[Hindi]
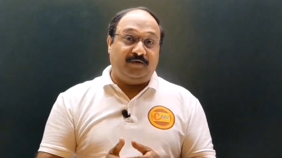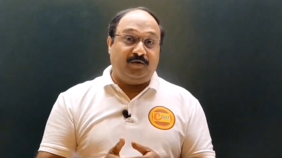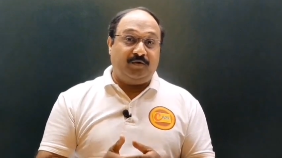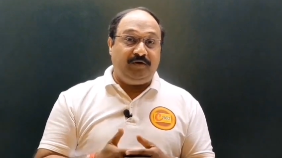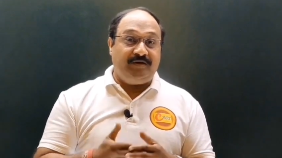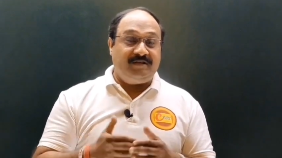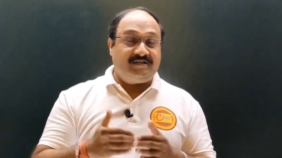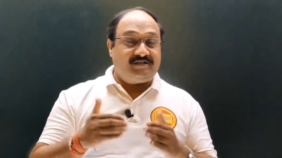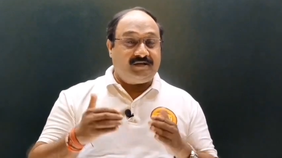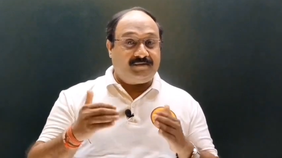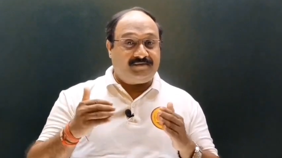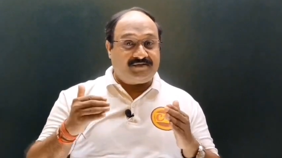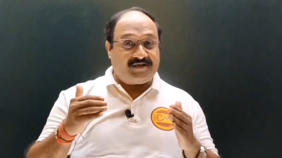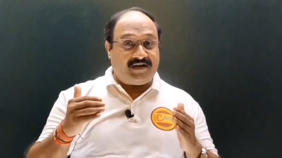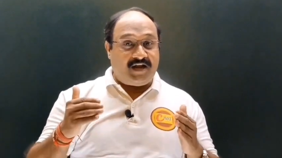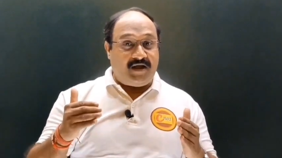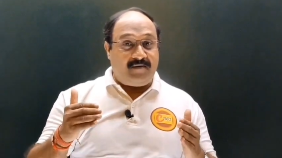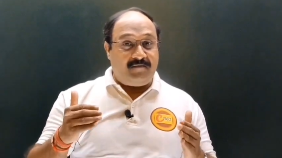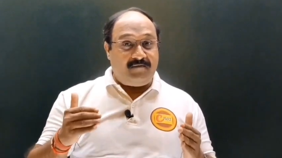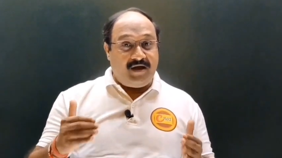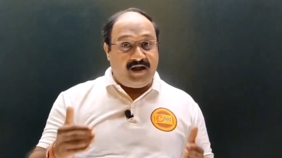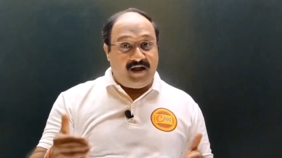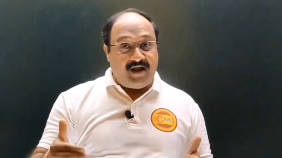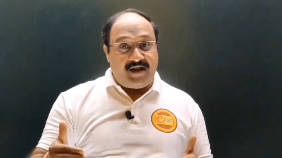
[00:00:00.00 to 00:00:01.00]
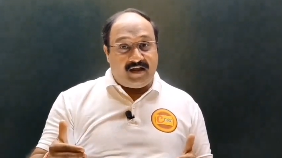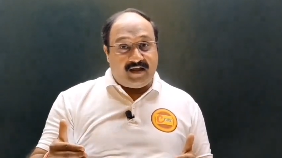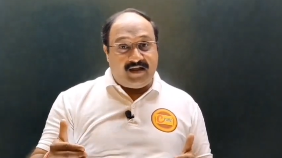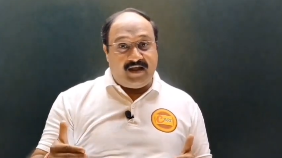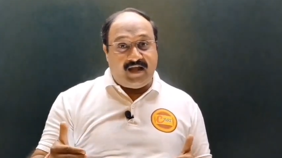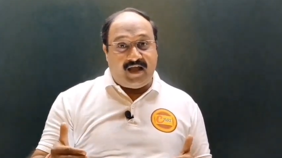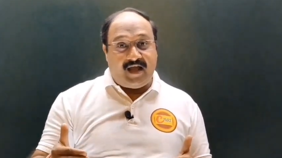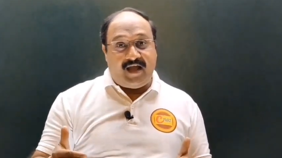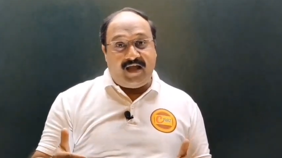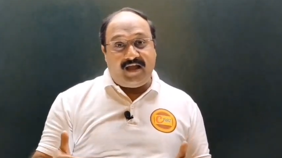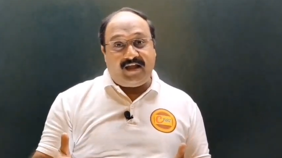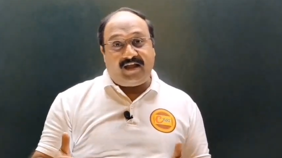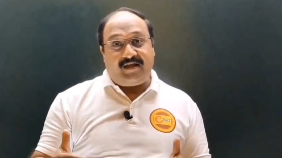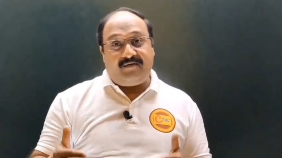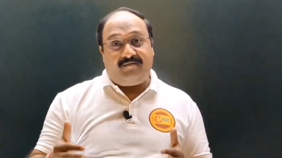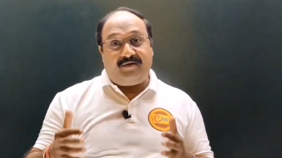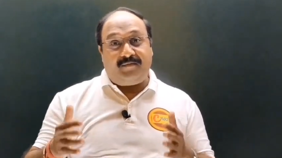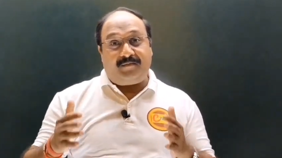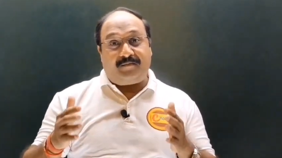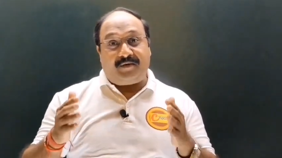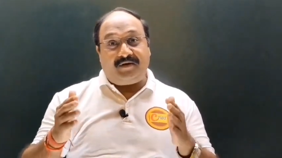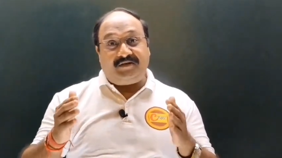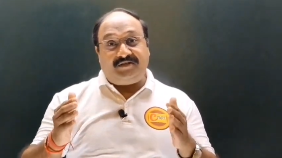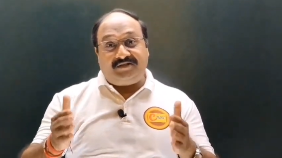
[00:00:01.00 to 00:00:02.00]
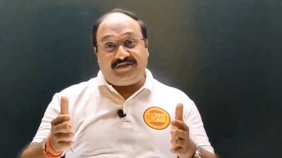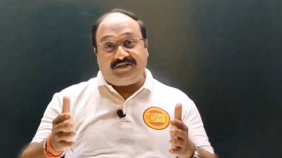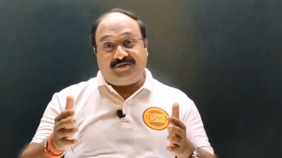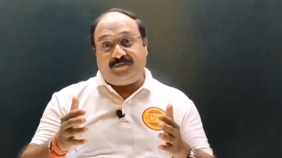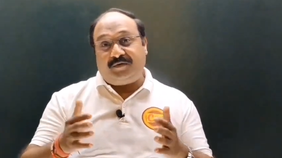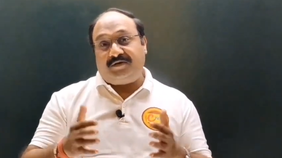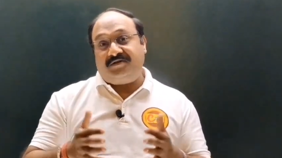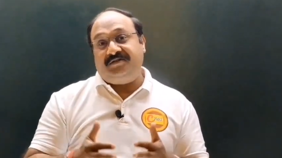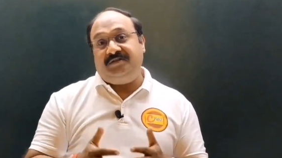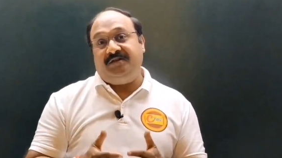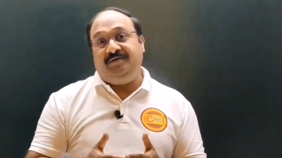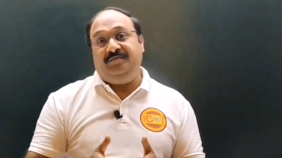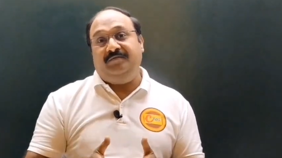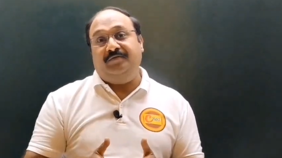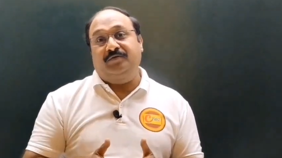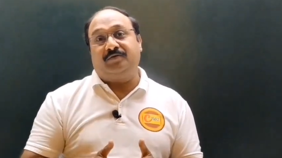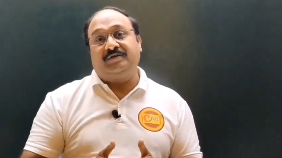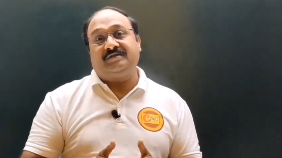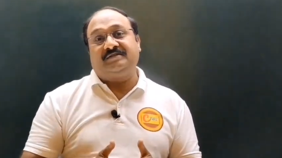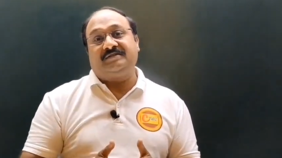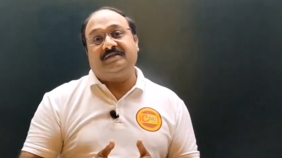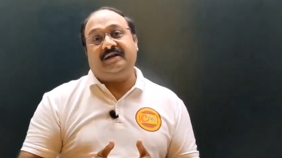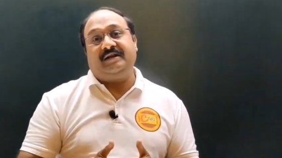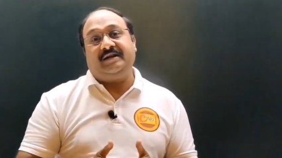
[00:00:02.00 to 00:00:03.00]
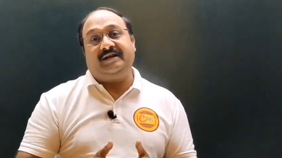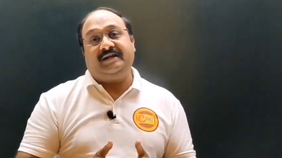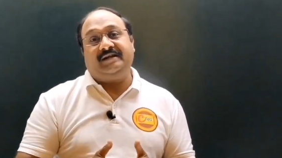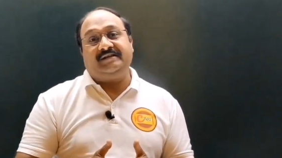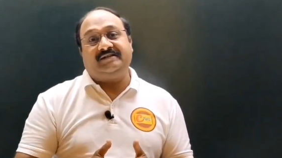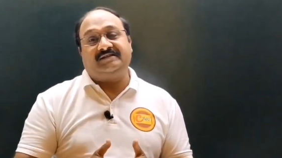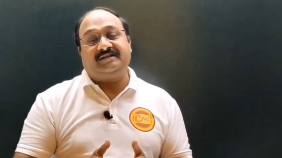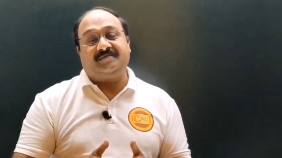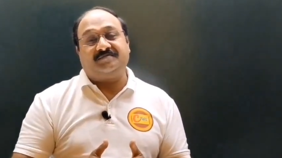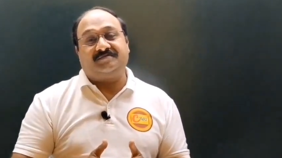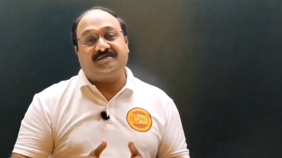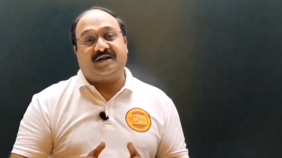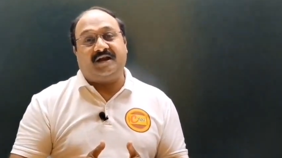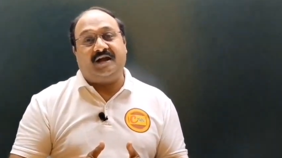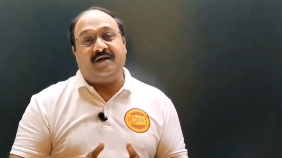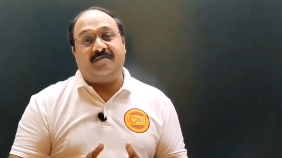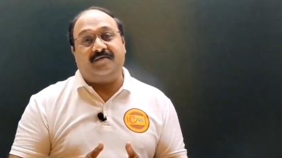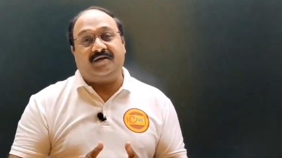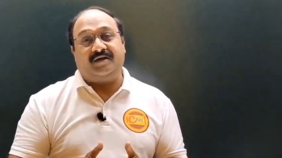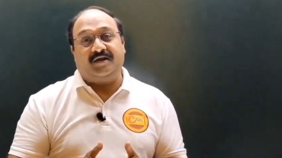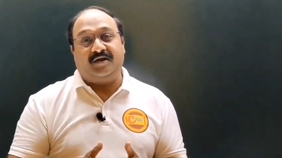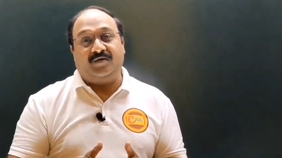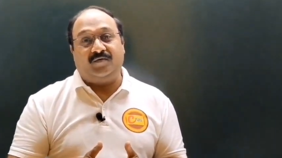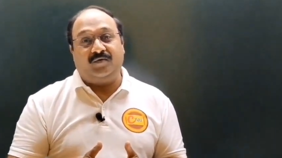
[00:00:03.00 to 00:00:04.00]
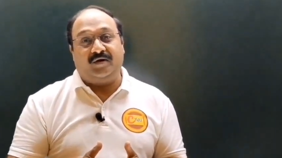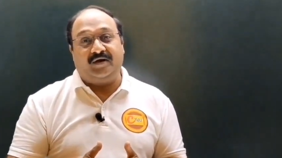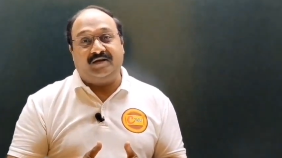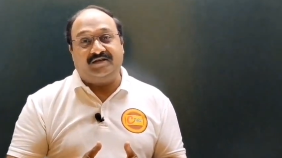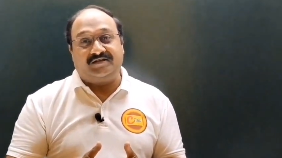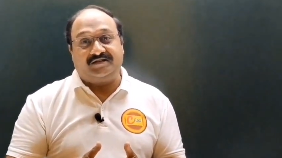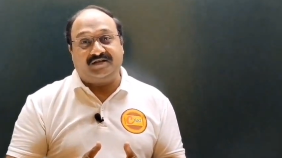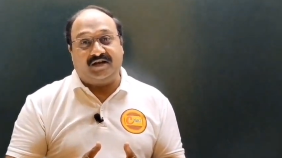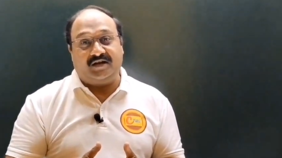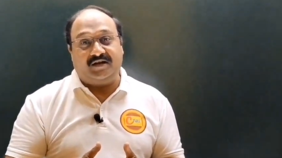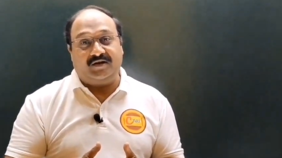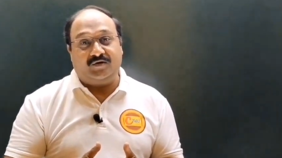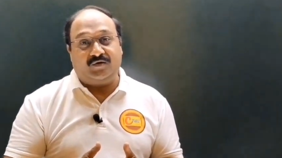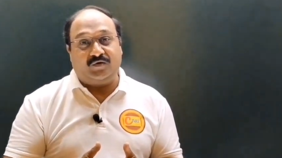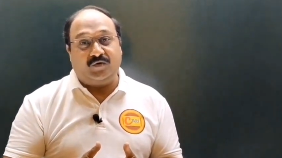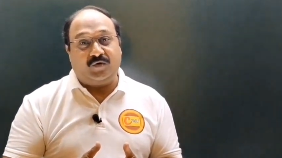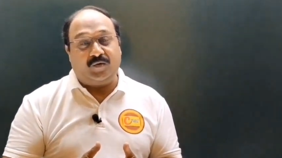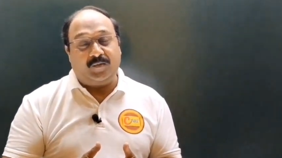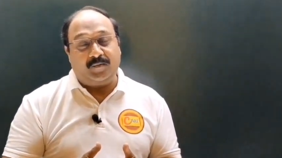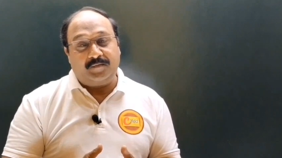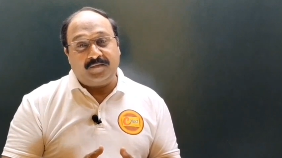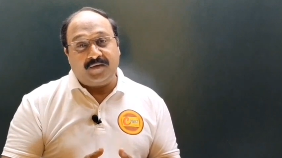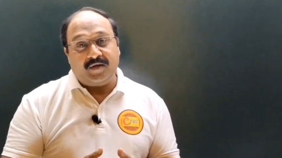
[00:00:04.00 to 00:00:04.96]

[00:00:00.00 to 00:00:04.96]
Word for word: जिन्होंने सब्सक्राइब नहीं किया है केवल 25 परसेंट व्यूअर्स ने ही सब्सक्राइब किया हुआ इस चैनल को